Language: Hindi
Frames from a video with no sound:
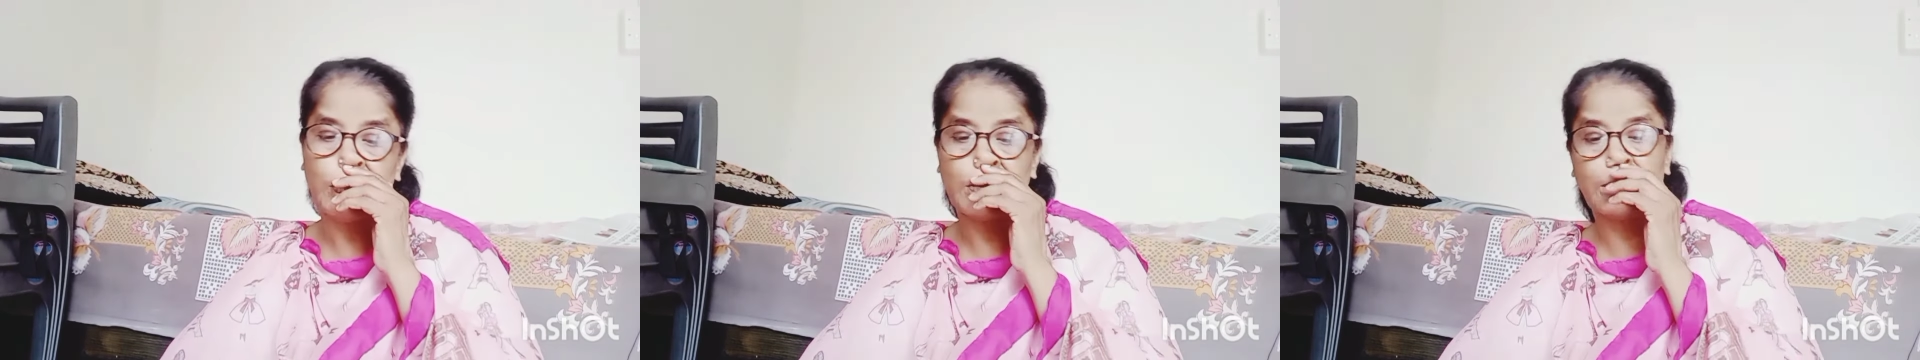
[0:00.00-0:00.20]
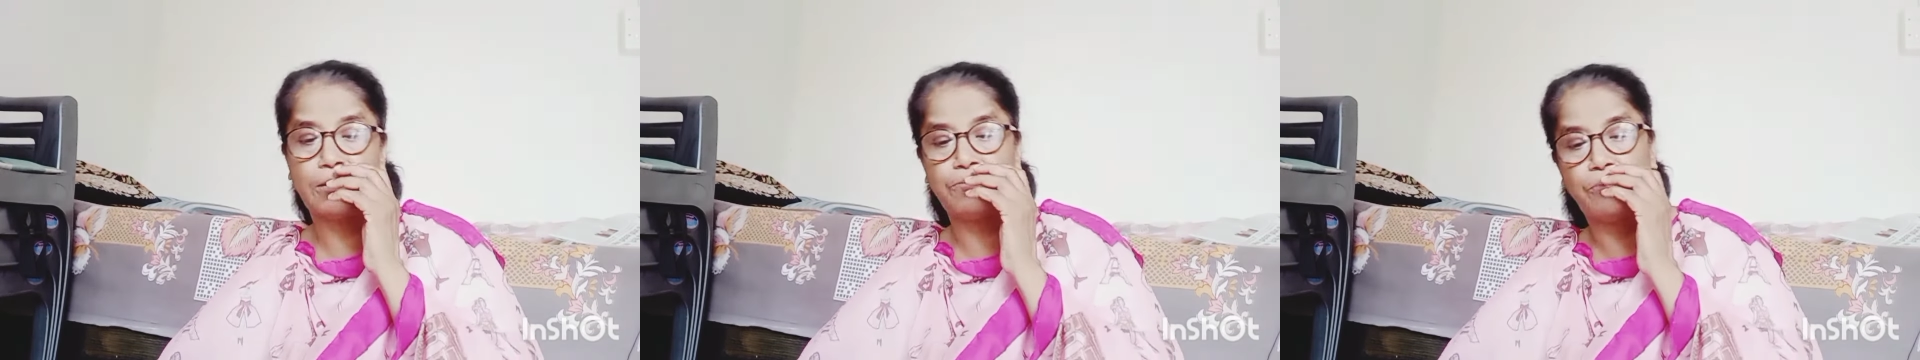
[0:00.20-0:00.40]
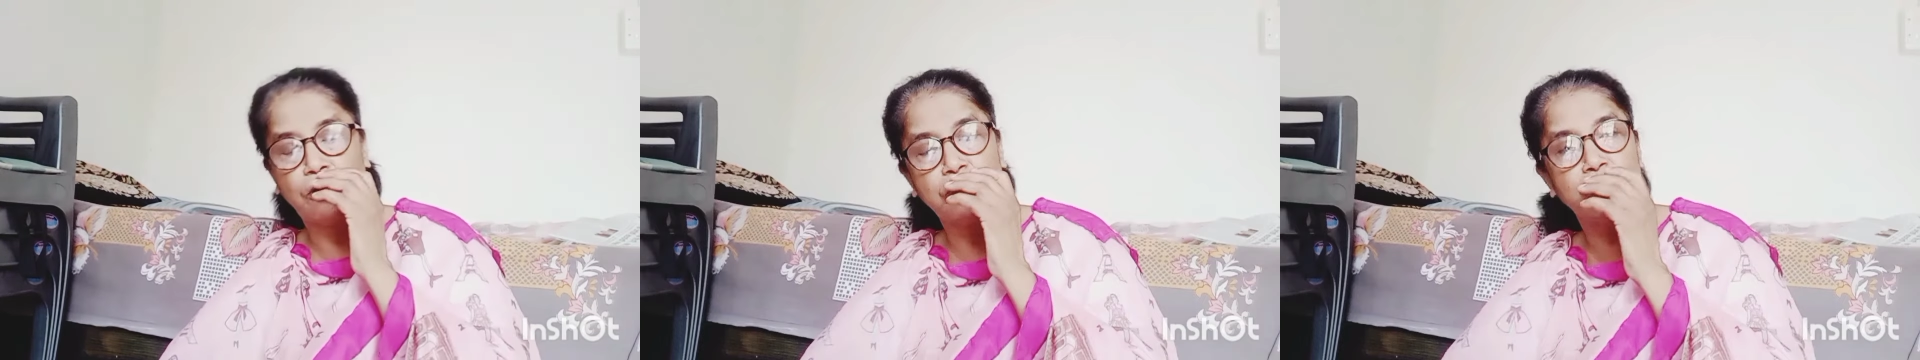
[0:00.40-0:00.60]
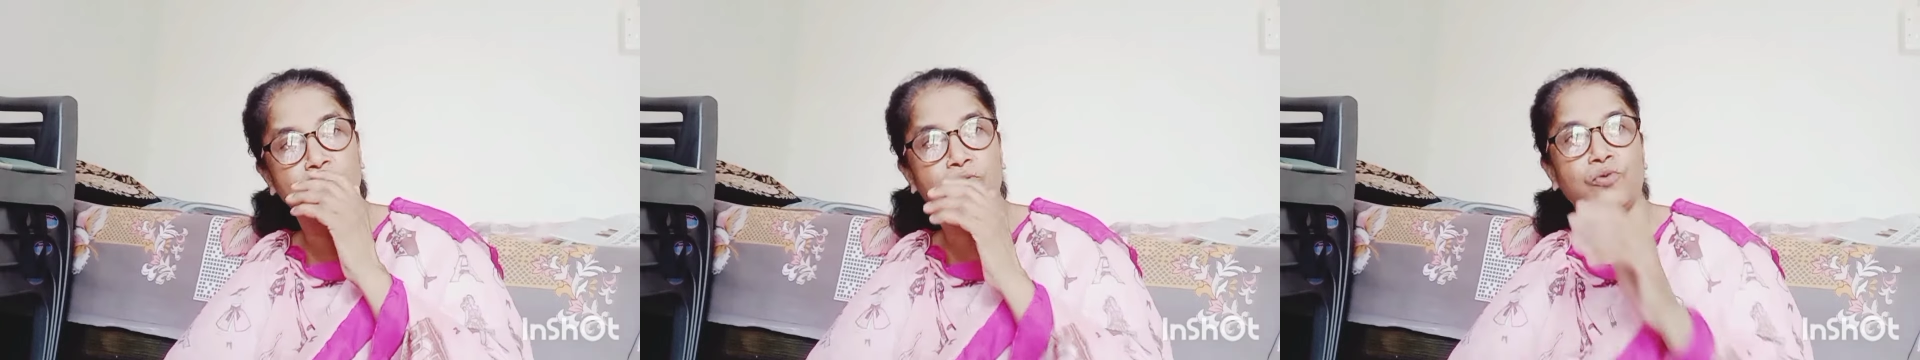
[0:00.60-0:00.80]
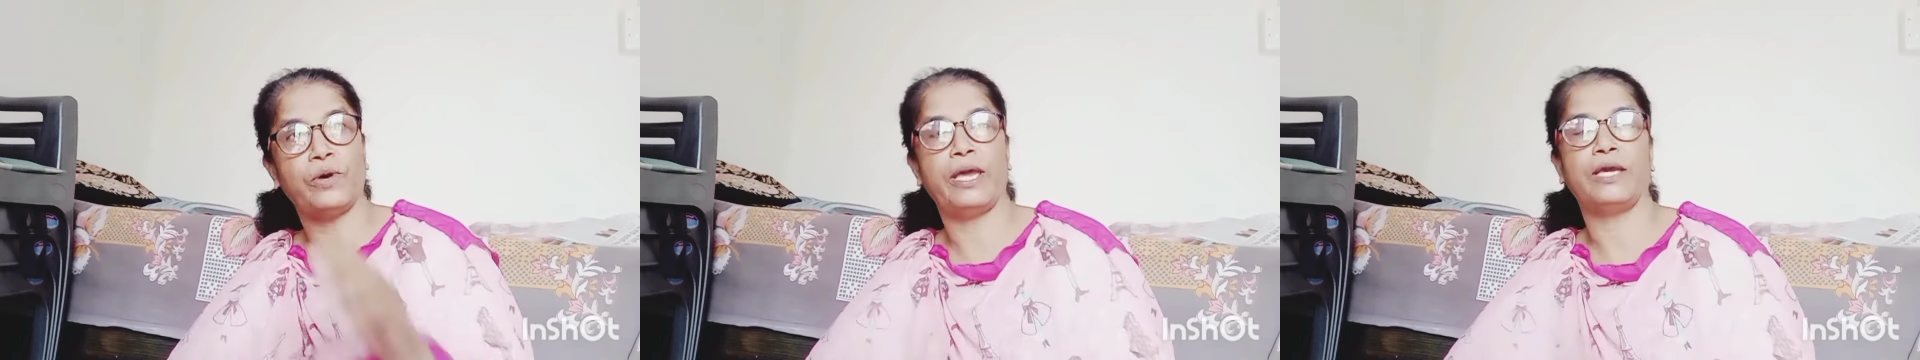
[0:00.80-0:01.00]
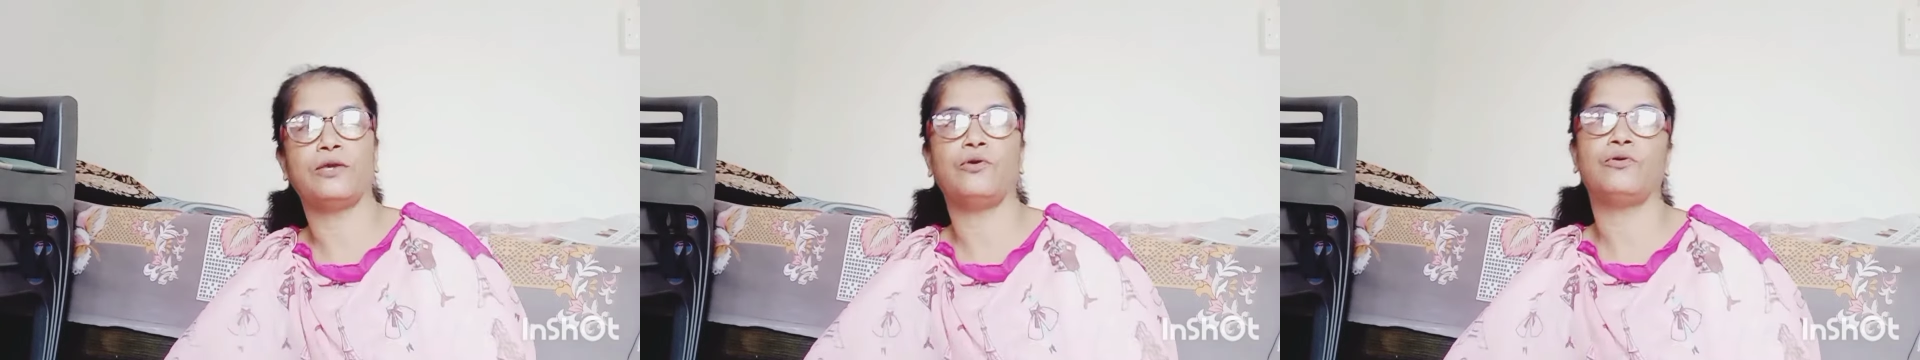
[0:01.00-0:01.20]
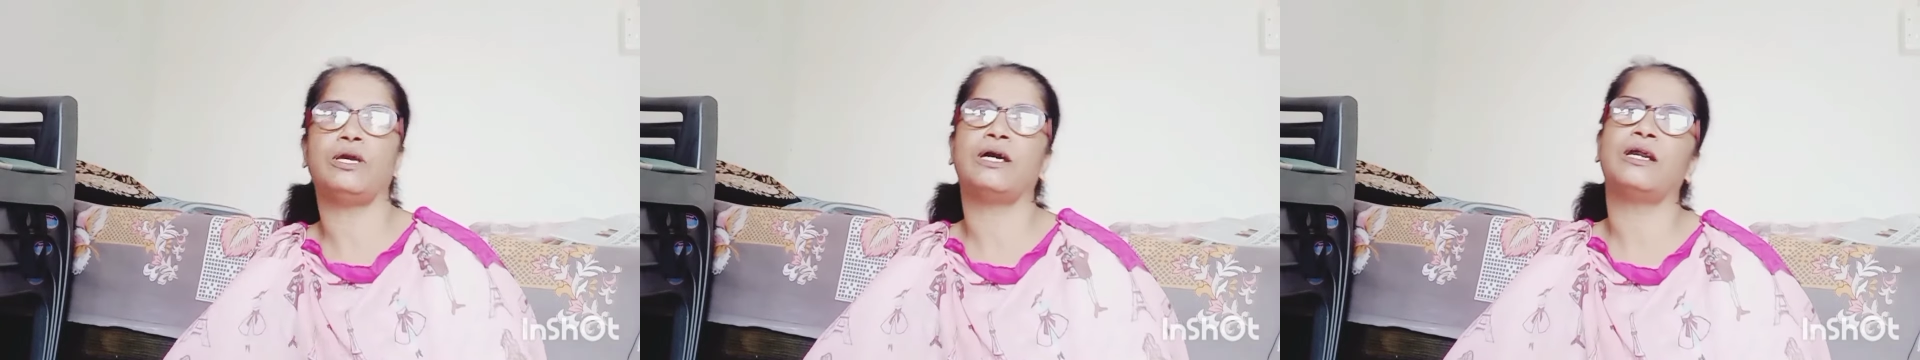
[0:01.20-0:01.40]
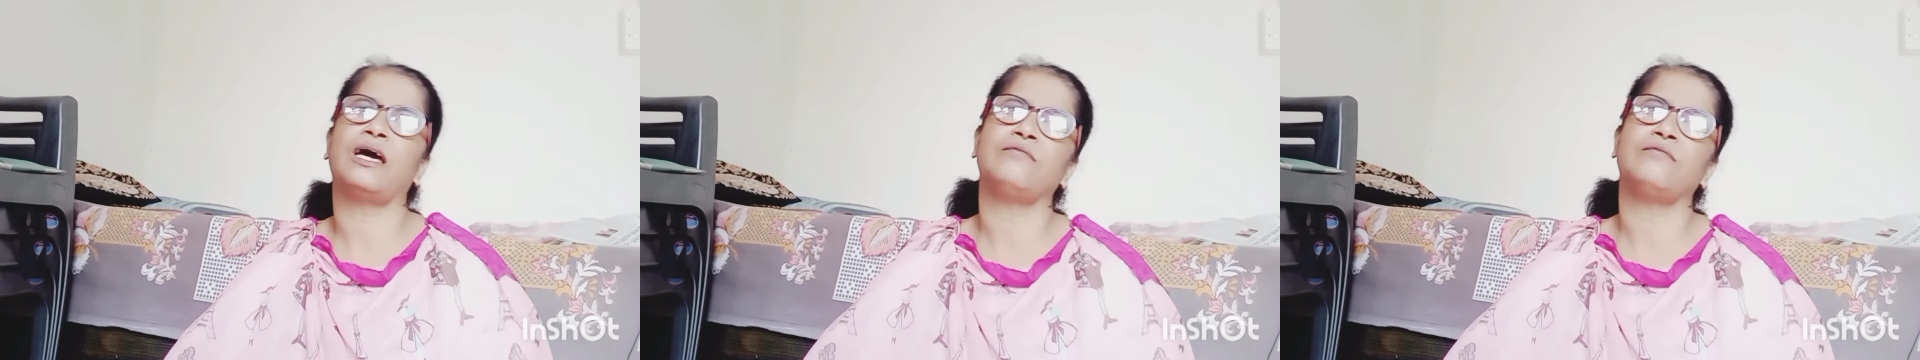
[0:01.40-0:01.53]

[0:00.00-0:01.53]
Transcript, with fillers: देखकर बहुत दुख हुआ है क्योंकि अगर